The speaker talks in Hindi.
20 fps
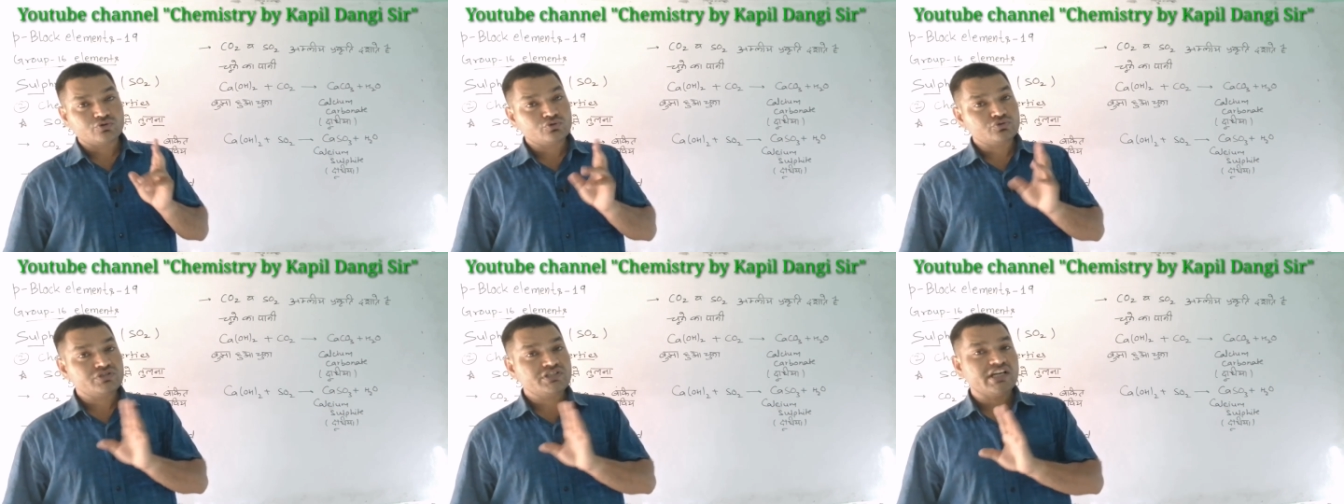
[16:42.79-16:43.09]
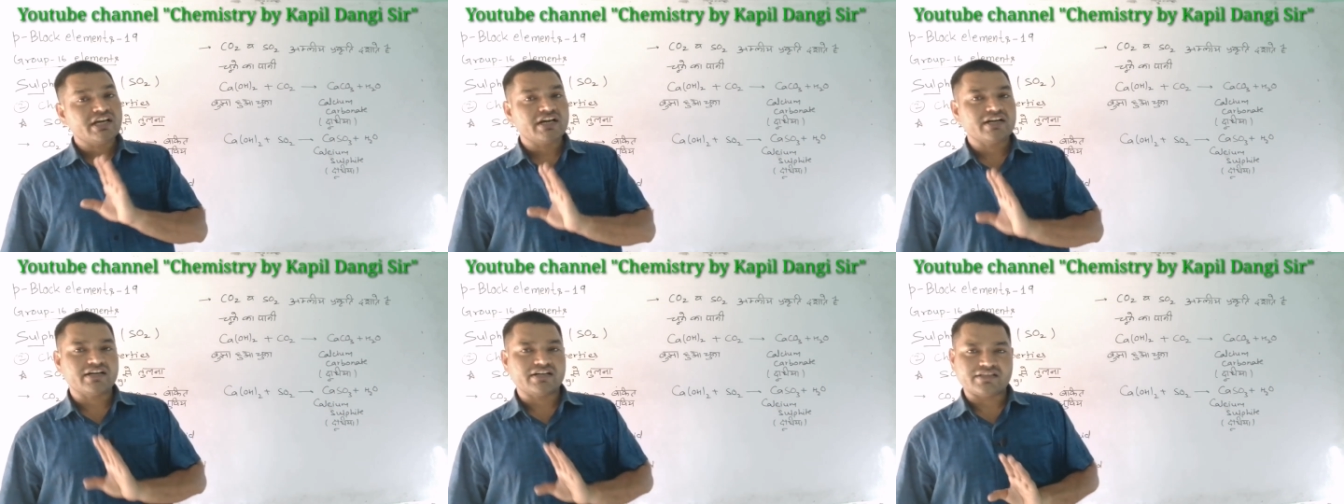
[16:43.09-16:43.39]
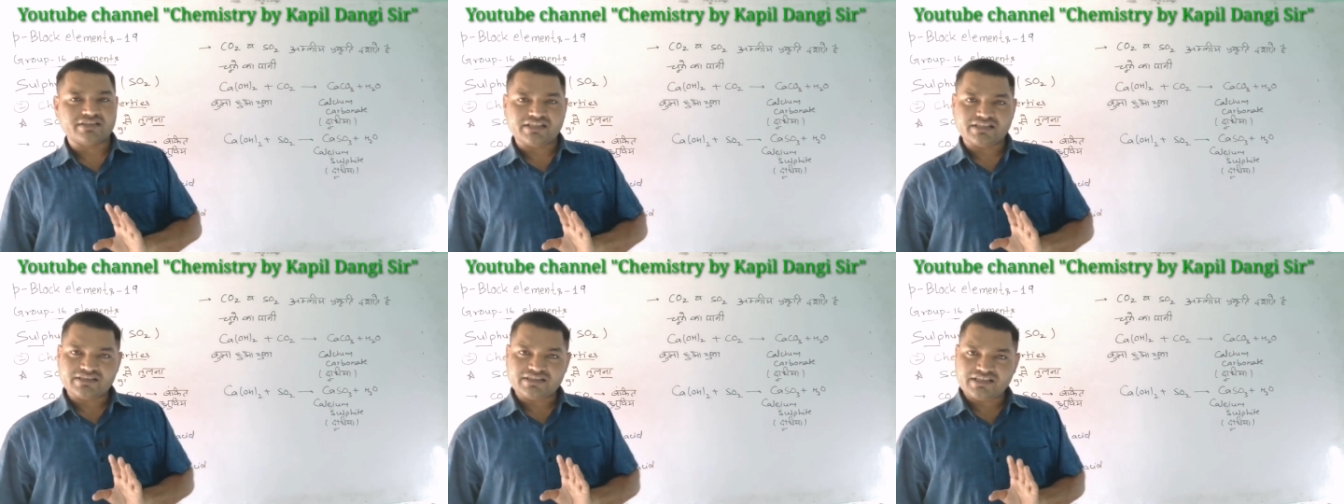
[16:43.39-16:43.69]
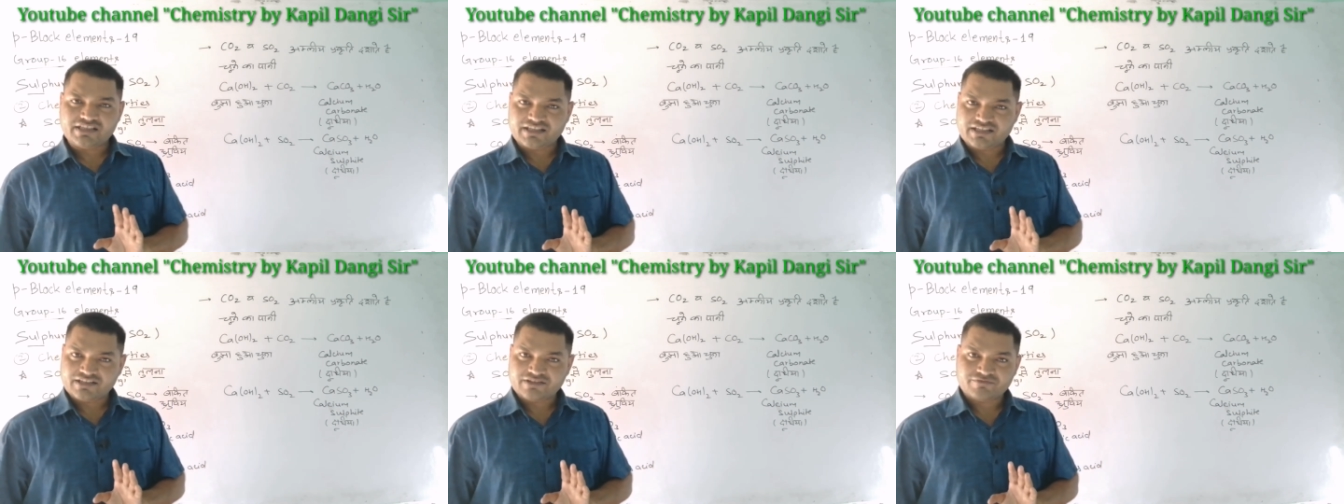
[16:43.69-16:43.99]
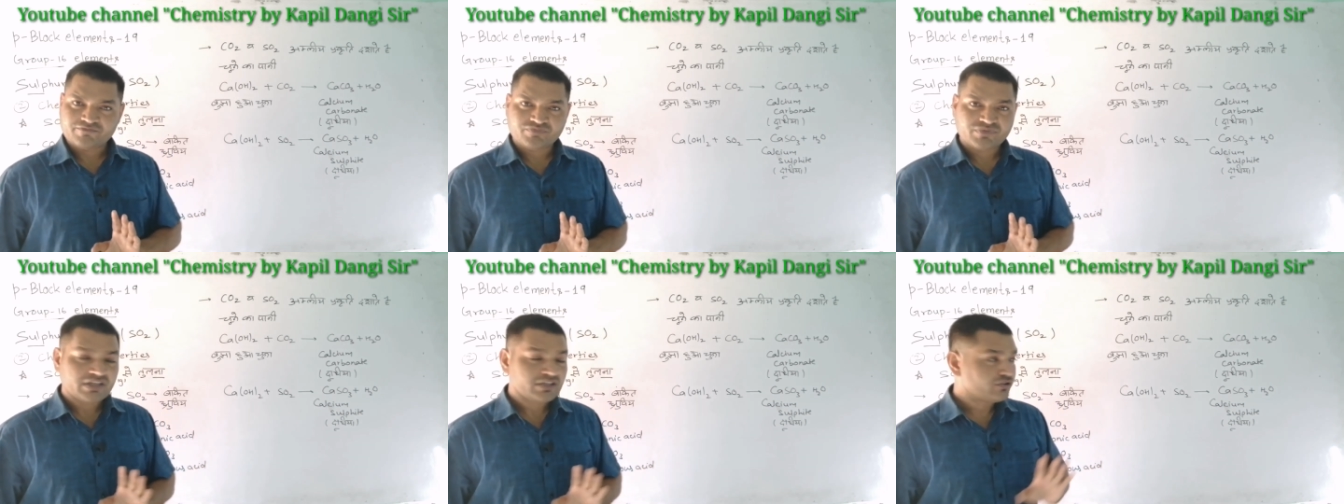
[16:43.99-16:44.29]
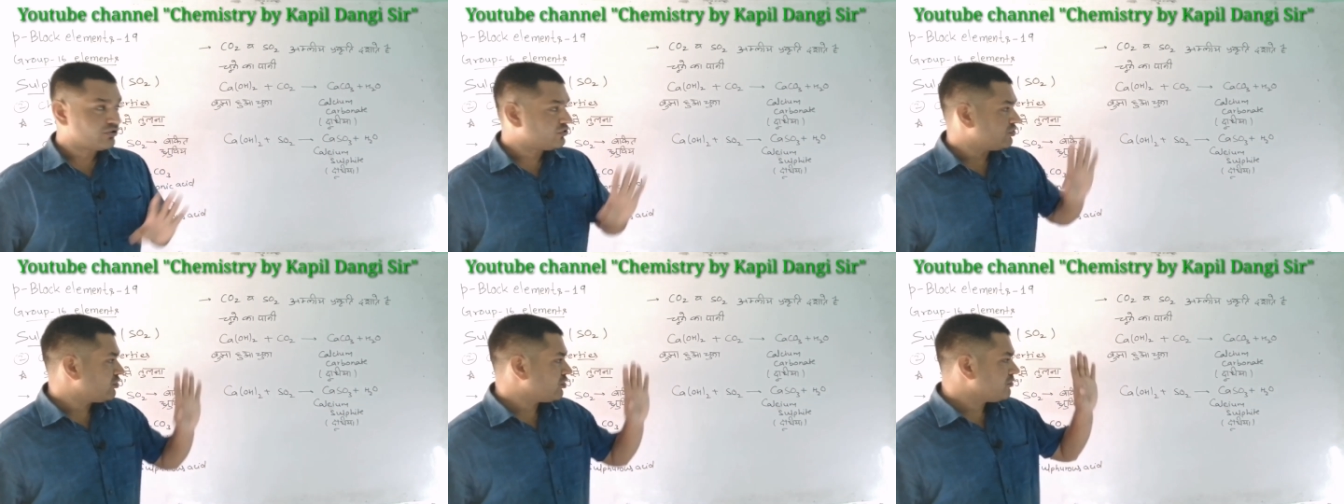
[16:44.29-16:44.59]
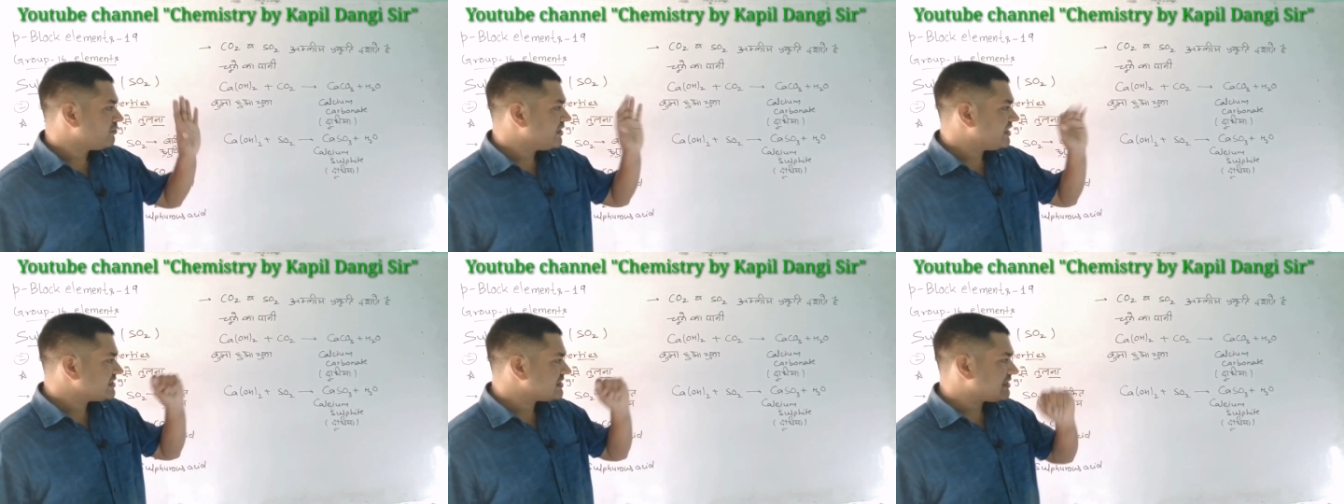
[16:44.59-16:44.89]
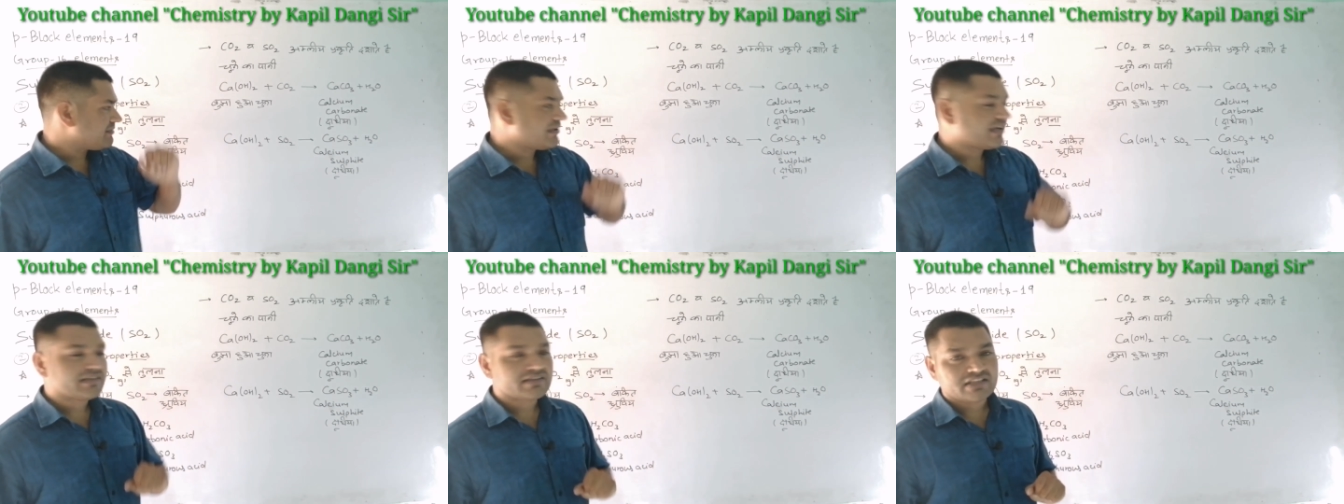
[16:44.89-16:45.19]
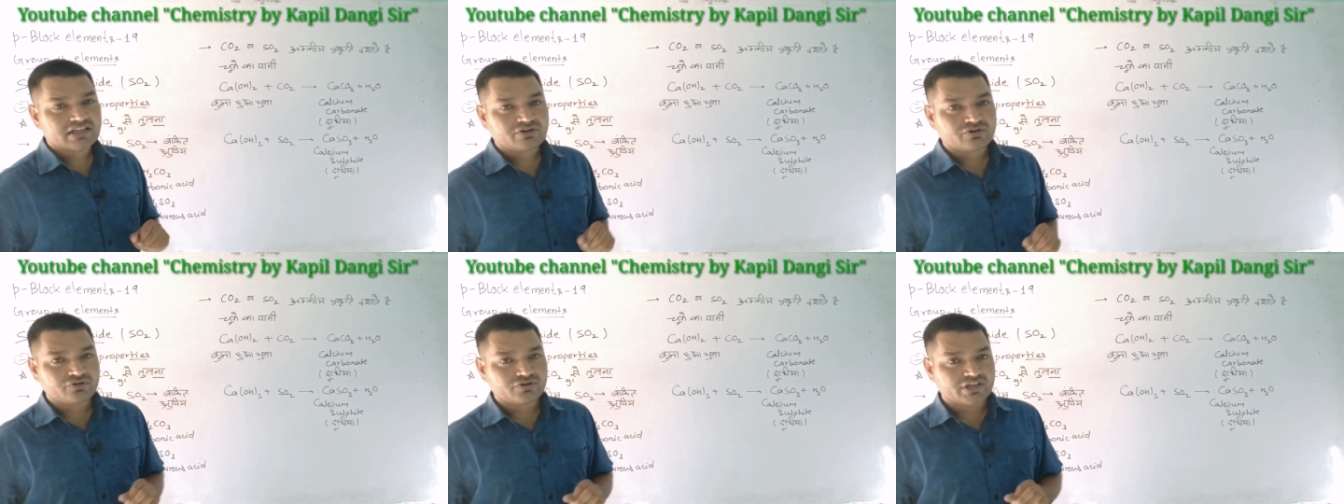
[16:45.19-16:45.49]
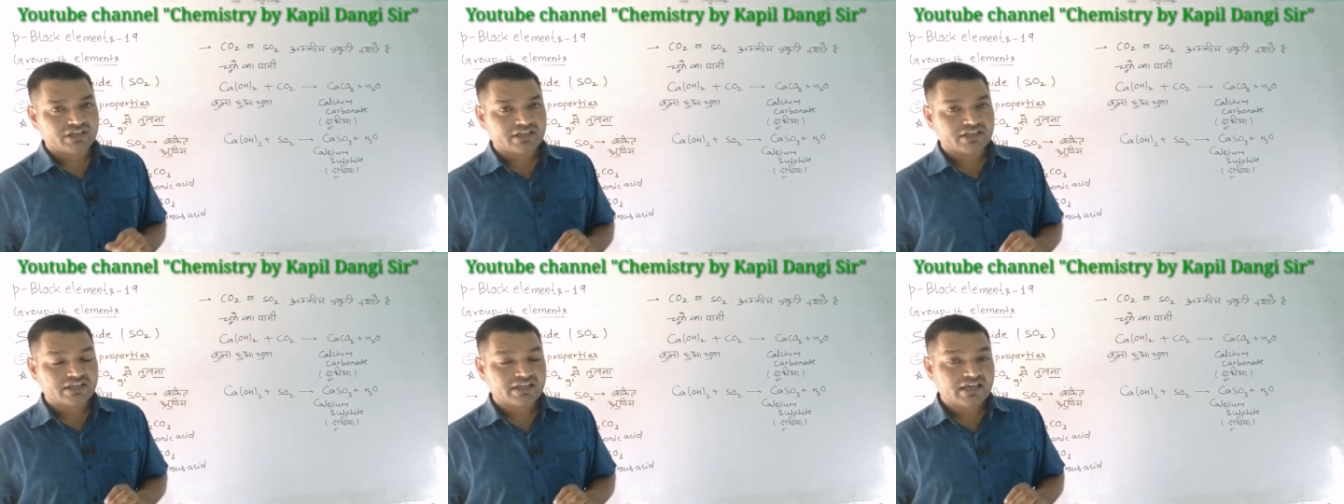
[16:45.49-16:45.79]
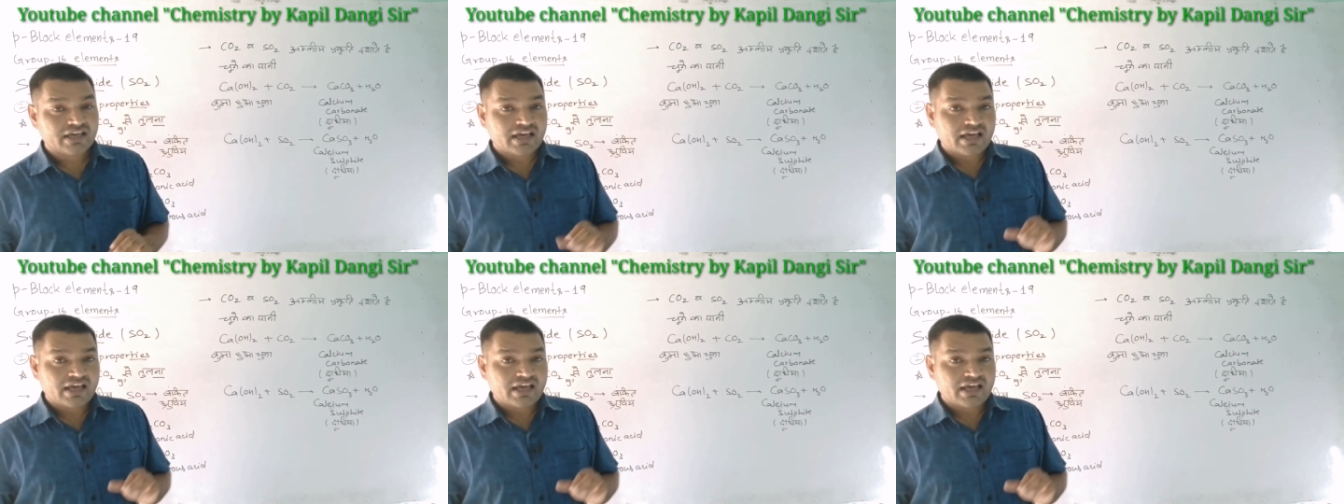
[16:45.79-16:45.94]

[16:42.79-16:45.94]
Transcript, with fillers: दूधिया कर देती हैं तो दोनों में ये समानता हो गई